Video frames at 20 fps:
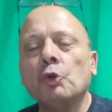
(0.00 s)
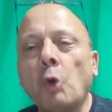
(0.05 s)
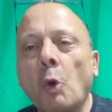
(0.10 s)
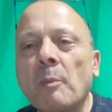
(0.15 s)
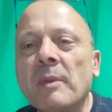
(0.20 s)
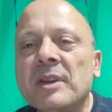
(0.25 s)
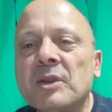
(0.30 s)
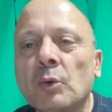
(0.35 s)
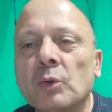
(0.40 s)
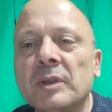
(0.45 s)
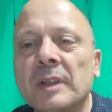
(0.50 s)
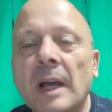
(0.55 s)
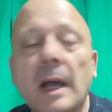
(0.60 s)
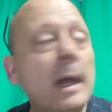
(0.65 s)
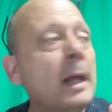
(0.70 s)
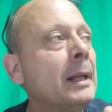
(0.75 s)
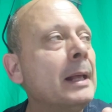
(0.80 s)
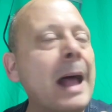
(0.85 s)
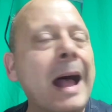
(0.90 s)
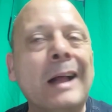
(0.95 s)
tombé sur ça,
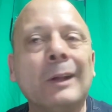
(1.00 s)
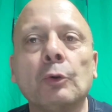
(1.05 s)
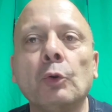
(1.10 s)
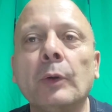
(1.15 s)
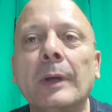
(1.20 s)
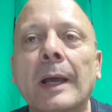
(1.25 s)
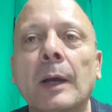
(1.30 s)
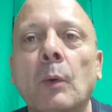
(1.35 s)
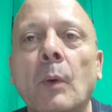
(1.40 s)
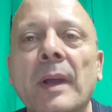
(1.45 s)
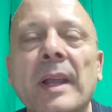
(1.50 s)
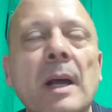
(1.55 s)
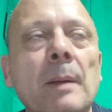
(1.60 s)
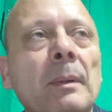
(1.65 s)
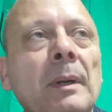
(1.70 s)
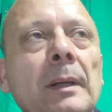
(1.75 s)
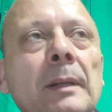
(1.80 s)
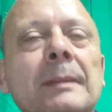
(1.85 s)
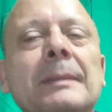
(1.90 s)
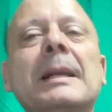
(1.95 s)
un truc
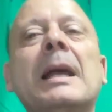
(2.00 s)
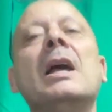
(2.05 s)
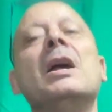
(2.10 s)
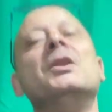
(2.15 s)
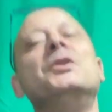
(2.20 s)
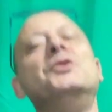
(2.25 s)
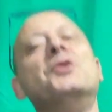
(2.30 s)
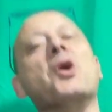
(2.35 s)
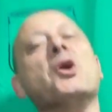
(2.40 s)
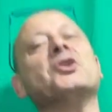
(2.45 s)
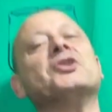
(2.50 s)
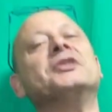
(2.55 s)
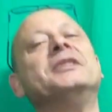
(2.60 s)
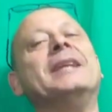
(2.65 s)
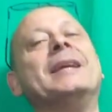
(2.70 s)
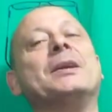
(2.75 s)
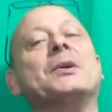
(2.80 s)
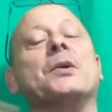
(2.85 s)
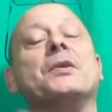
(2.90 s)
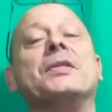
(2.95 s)
incroyable. Non, je
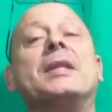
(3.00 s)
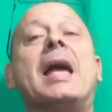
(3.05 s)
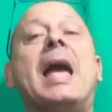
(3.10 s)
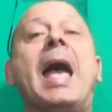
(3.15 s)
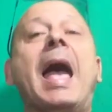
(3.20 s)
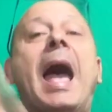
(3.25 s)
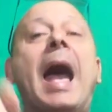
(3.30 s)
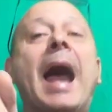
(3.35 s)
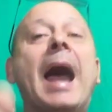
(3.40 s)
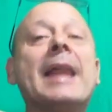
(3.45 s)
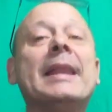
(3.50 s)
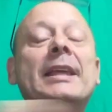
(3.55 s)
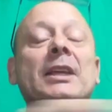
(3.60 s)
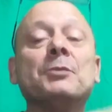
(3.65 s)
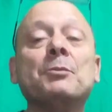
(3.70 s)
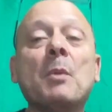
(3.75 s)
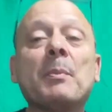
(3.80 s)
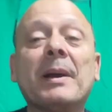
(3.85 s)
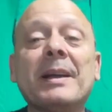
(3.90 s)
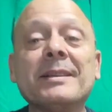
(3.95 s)
déconne. Allez,
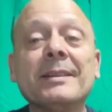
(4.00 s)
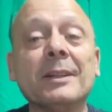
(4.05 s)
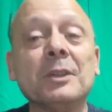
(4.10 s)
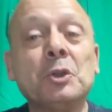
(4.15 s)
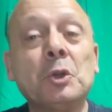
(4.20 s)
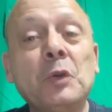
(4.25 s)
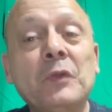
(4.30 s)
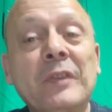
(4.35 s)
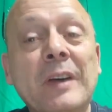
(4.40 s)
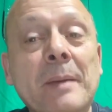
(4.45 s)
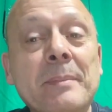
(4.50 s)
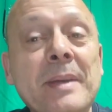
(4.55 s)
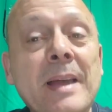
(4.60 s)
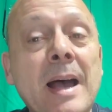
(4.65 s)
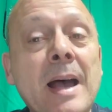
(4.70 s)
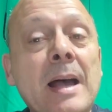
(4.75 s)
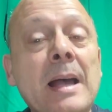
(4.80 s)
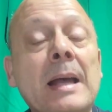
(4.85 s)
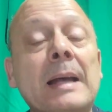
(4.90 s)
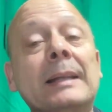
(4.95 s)
je me présente, je suis
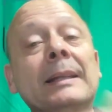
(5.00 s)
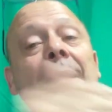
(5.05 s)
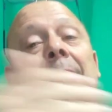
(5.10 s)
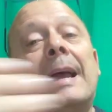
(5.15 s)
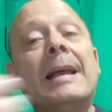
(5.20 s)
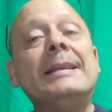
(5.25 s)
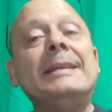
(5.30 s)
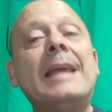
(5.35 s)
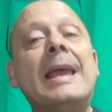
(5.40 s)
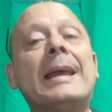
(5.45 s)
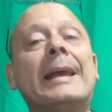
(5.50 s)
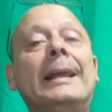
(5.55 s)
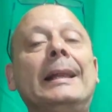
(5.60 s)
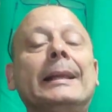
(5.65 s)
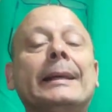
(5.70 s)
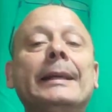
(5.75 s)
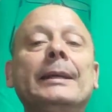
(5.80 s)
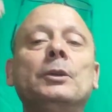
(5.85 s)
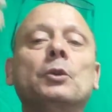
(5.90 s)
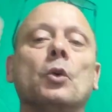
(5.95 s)
Fabien, de la SRL
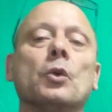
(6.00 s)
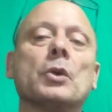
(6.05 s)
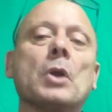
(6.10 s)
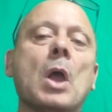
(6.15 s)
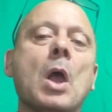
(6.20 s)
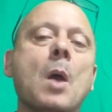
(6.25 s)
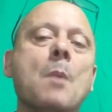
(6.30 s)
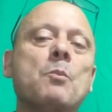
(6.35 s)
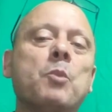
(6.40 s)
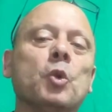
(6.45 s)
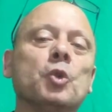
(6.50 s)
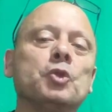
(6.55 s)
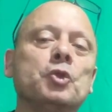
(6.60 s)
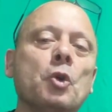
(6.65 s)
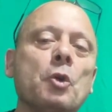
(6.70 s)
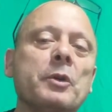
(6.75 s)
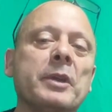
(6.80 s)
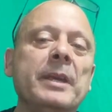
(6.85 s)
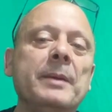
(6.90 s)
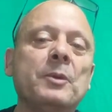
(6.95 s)
Grid. Donc, pour
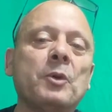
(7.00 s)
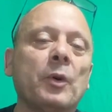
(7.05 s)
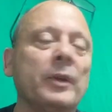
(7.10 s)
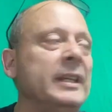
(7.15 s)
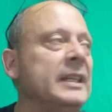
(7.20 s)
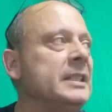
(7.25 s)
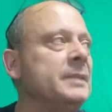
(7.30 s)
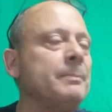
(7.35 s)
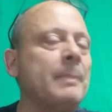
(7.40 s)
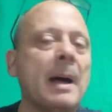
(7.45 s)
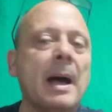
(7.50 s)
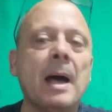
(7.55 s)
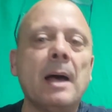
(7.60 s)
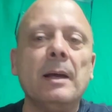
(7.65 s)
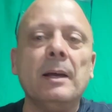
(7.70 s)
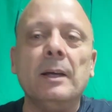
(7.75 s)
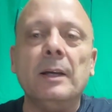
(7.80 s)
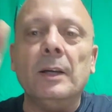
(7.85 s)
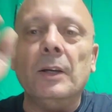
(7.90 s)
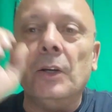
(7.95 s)
ceux qui ne me connaissent pas,
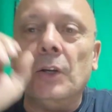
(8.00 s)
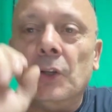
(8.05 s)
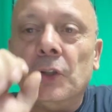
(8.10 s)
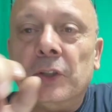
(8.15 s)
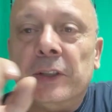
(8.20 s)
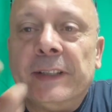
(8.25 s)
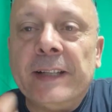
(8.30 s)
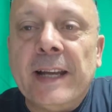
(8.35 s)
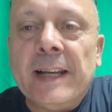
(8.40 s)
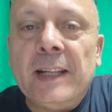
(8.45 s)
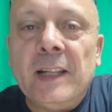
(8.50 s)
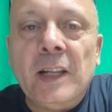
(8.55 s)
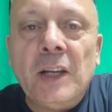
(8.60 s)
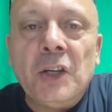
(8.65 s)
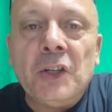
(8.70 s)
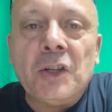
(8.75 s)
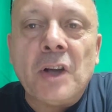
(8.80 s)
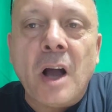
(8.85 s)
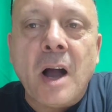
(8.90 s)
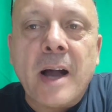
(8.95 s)
j'aide
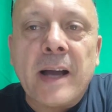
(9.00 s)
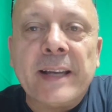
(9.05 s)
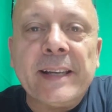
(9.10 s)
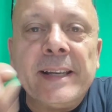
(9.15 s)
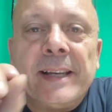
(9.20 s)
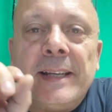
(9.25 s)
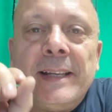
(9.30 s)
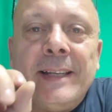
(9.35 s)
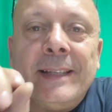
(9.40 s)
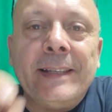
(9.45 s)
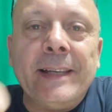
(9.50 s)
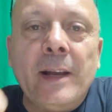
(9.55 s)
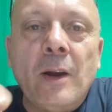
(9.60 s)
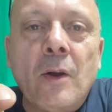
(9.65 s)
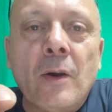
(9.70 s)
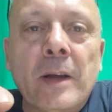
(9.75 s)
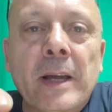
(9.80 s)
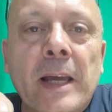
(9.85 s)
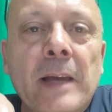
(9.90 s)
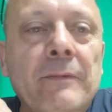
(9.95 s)
les gens à réaliser
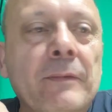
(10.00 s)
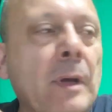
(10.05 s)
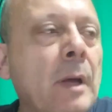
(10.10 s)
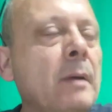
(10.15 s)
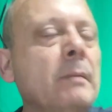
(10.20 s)
leurs rêves.